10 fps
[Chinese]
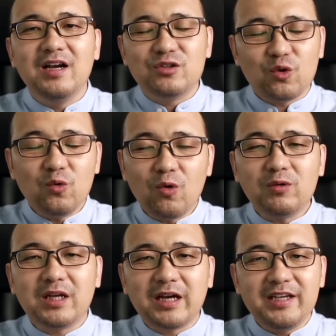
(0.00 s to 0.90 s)
中共
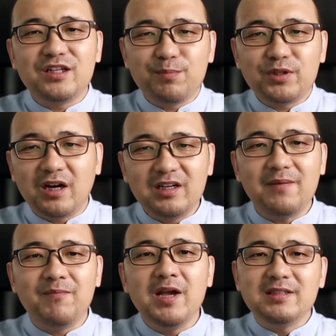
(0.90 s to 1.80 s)
呢他一直不承认，
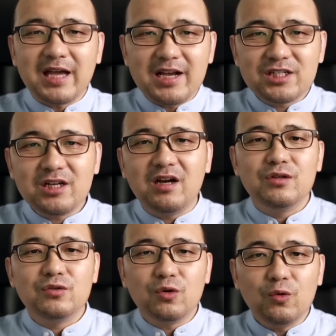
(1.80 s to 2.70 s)
但是
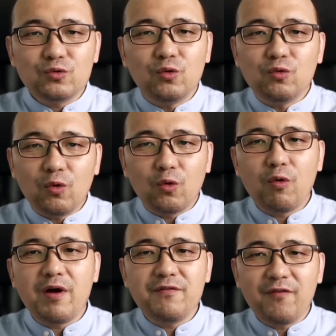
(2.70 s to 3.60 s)
从中共
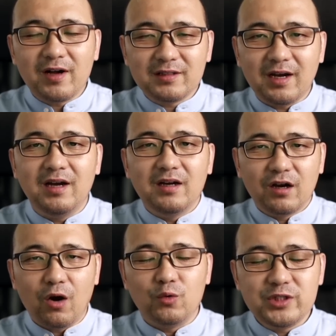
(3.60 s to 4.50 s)
官方的
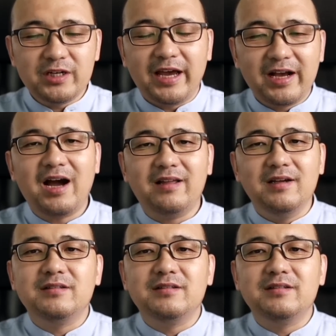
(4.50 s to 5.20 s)
口径来看，